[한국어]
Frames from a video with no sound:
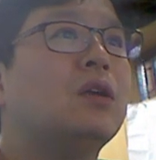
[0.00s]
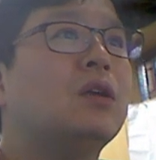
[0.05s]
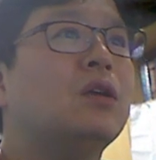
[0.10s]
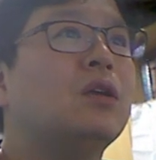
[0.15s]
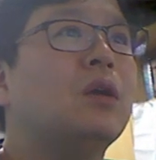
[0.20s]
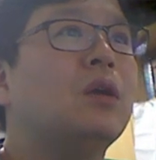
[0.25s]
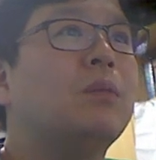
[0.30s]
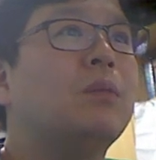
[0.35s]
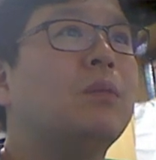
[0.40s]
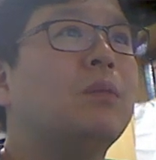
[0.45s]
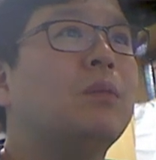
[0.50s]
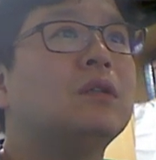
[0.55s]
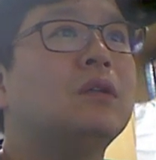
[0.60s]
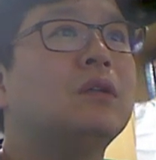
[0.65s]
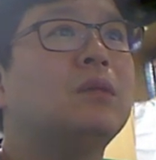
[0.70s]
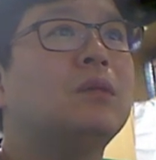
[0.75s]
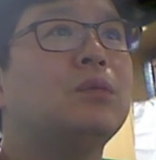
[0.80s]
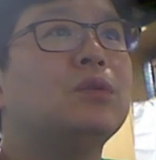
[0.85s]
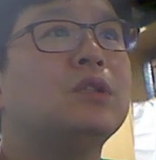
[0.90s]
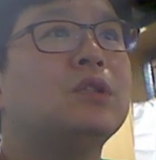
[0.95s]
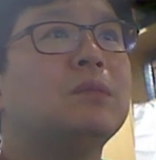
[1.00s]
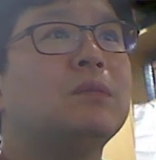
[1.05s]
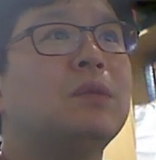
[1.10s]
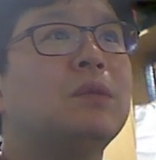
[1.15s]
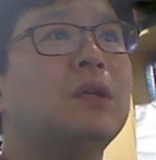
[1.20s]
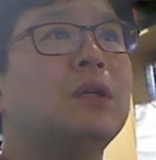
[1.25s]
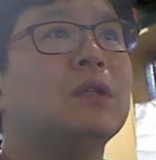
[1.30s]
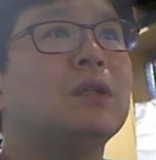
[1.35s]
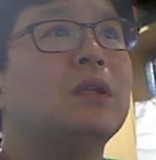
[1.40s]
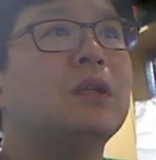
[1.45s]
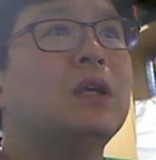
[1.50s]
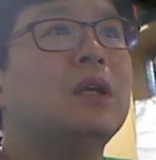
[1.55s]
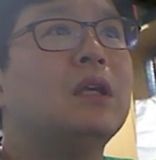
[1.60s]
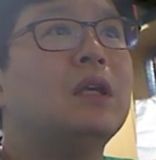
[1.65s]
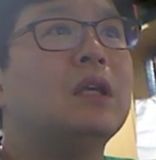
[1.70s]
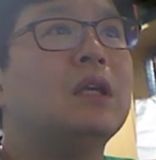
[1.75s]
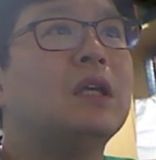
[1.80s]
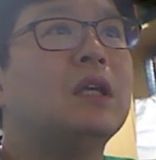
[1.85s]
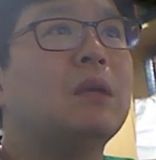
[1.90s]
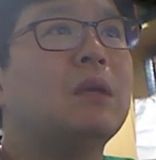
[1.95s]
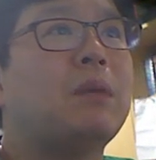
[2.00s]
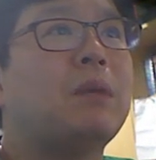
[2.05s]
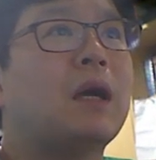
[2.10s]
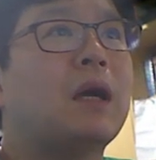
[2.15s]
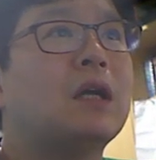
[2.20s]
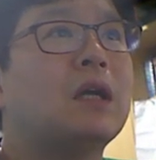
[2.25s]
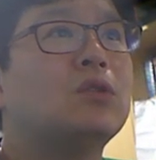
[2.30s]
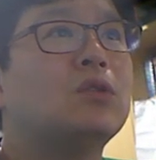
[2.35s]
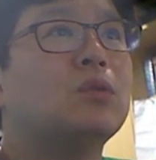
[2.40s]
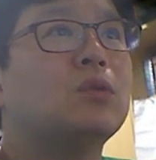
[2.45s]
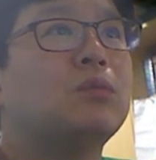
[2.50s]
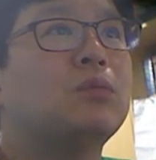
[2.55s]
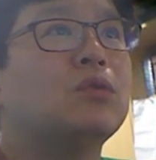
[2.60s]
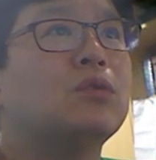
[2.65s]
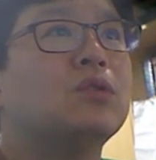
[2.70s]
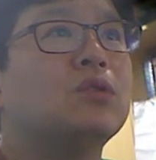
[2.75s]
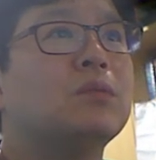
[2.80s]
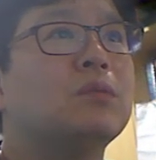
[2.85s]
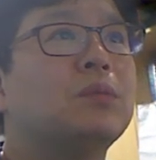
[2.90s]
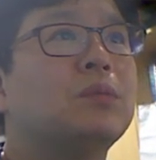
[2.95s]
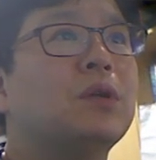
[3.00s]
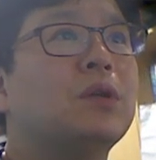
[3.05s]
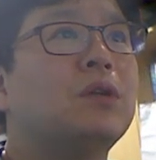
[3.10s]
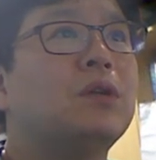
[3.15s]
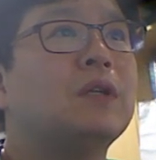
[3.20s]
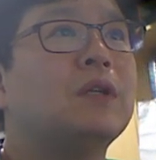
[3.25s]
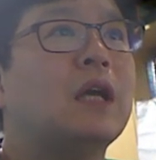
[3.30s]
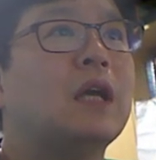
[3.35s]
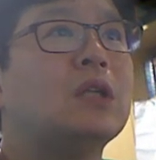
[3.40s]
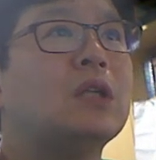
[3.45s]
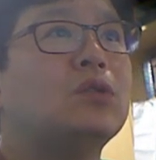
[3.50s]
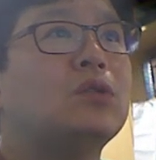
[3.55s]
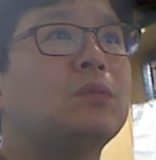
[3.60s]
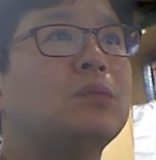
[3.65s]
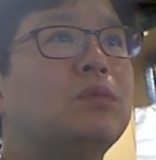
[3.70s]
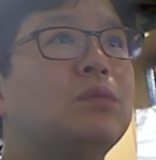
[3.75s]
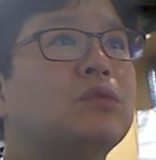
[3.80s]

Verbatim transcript: 옆에서 보시면 이게 바깥쪽 복숭뼈, 이게 안쪽